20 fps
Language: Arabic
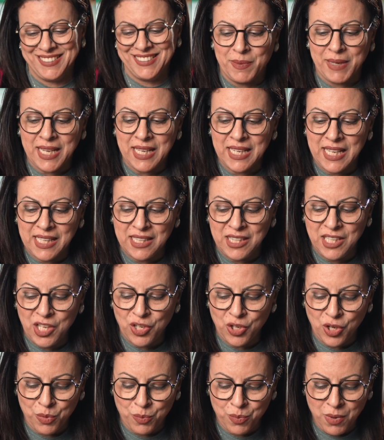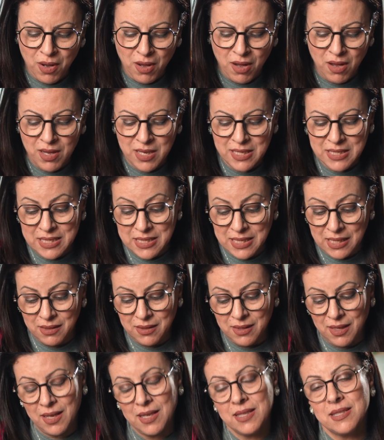يبقى كده 2 4
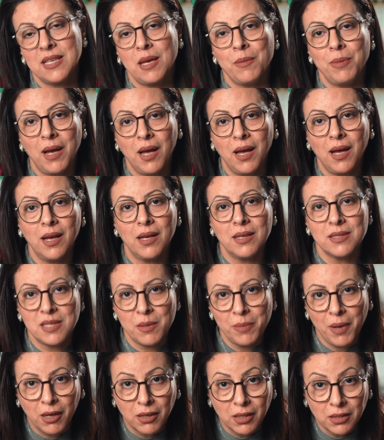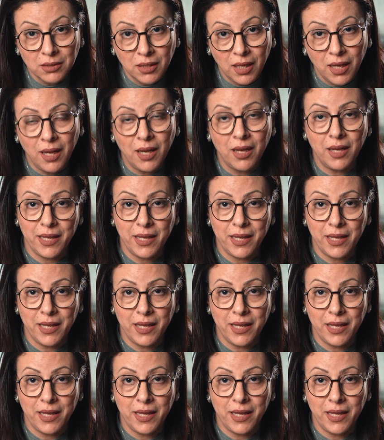6 7 7 قطع